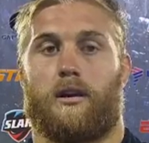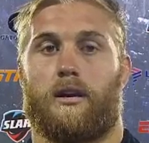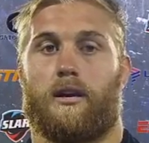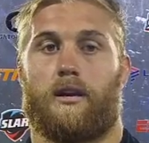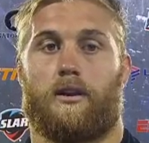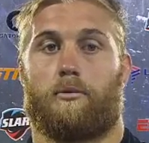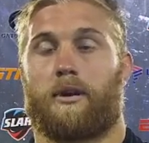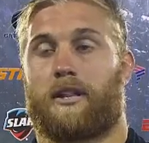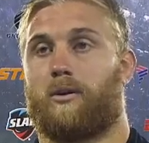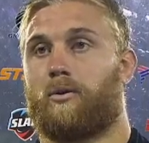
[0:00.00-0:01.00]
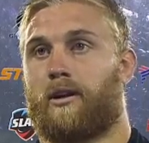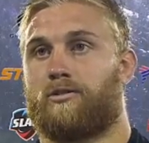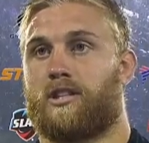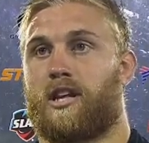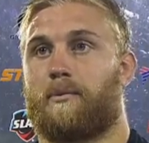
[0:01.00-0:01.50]
Eh, los partidos duran
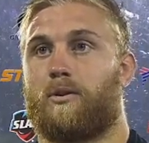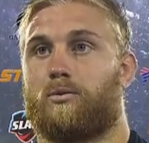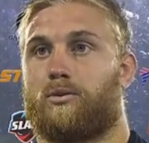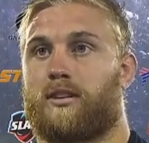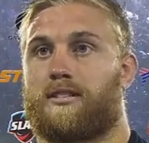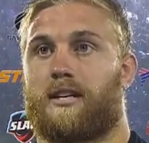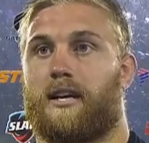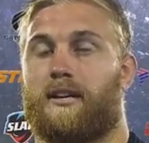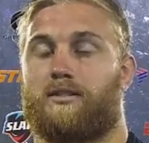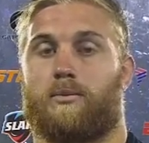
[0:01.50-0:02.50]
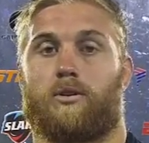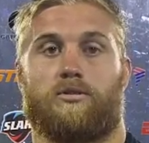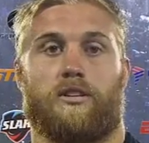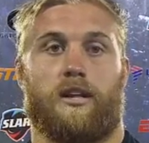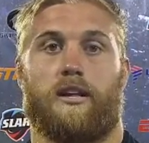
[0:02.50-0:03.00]
80 minutos, así que somos
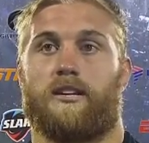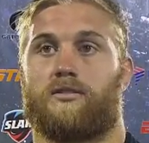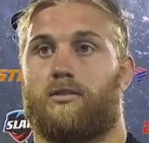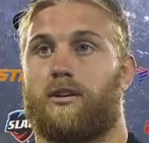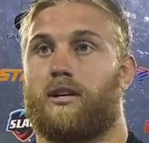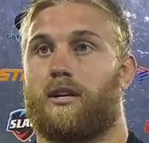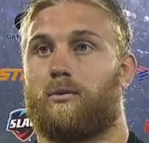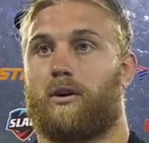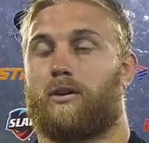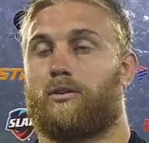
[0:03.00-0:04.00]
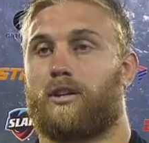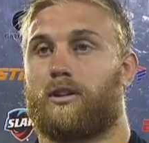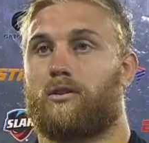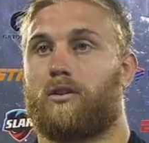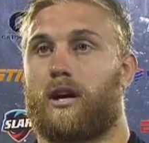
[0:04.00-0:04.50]
conscientes de eso y, bueno,
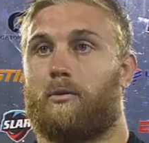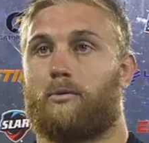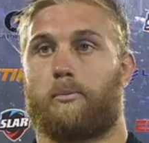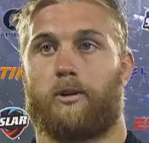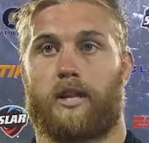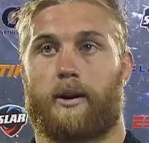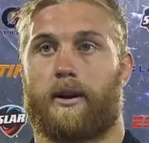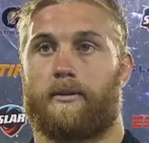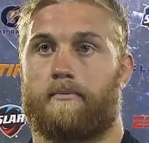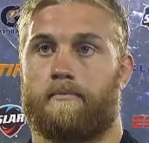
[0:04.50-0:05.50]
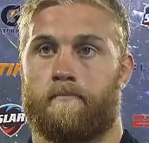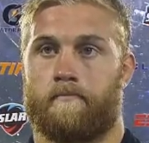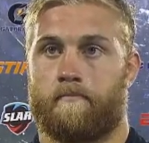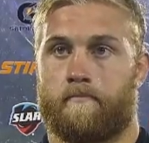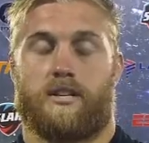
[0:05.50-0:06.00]
contentos con que lo pudimos destrabar.
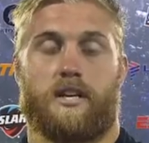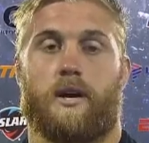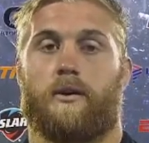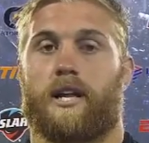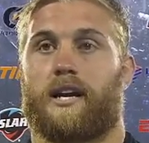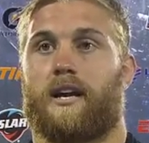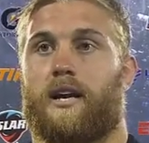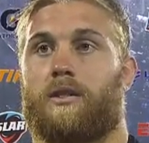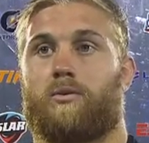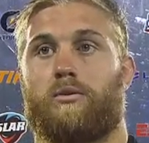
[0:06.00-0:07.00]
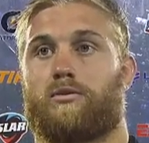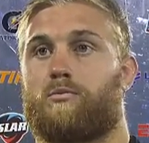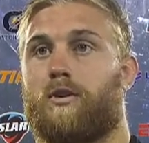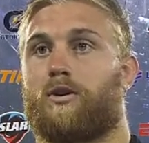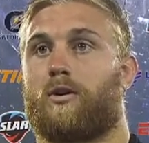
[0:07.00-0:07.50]
Sí, es verdad que tuvimos
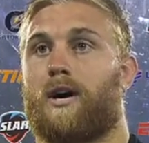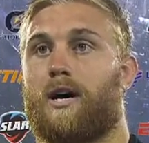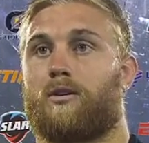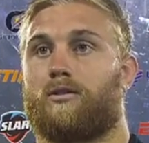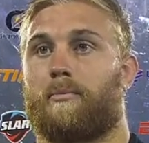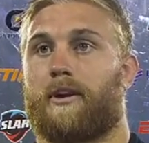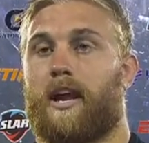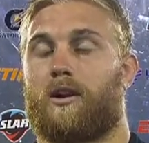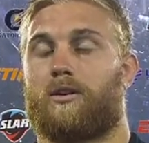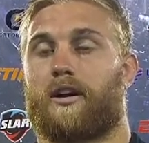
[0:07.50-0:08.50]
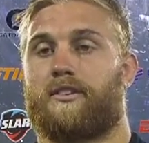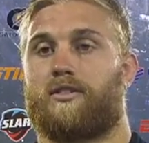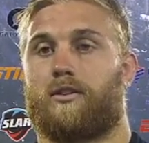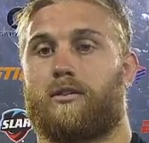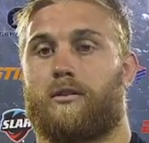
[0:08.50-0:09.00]
un momento bajo donde Peñarol
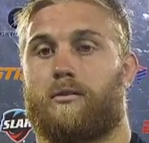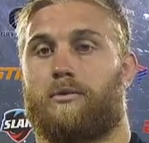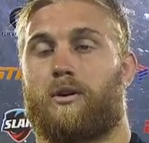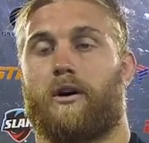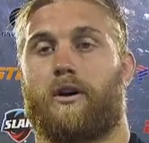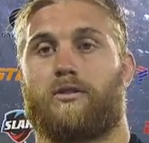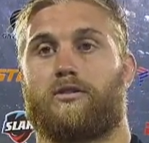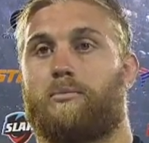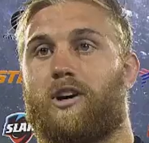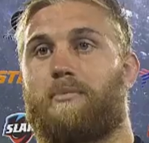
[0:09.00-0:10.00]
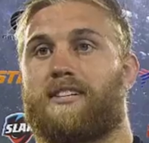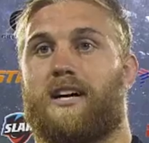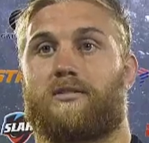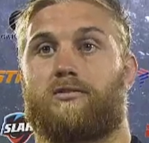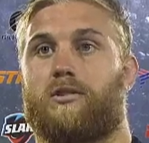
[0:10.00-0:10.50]
creció, pero bueno, eso puede
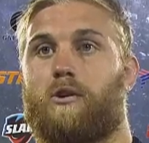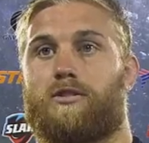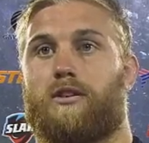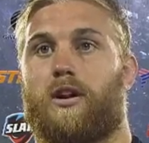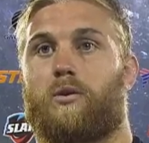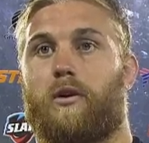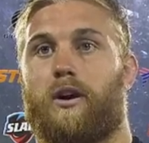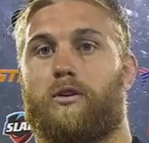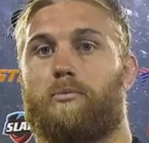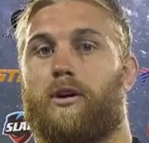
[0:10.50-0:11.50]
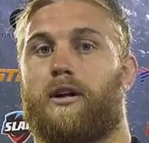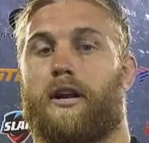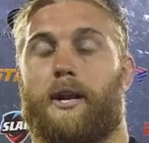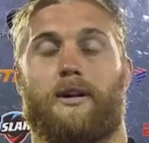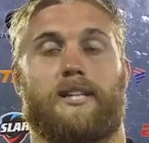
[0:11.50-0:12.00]
pasar, son situaciones del juego y puede,
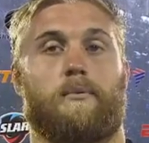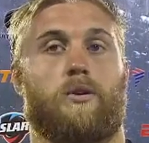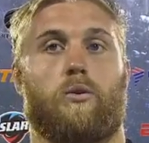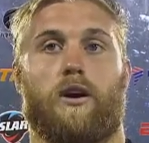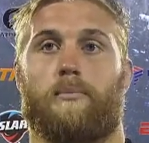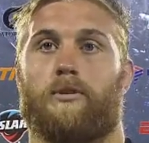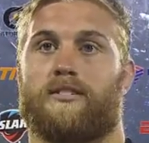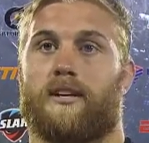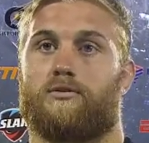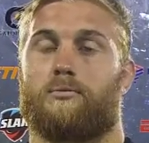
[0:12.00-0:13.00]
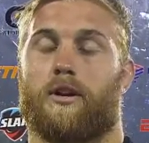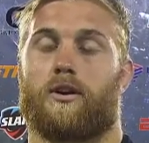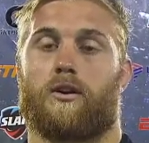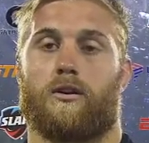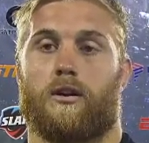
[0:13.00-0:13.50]
rival también juega y puede ser
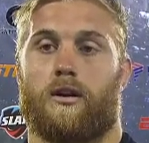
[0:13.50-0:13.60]
superior.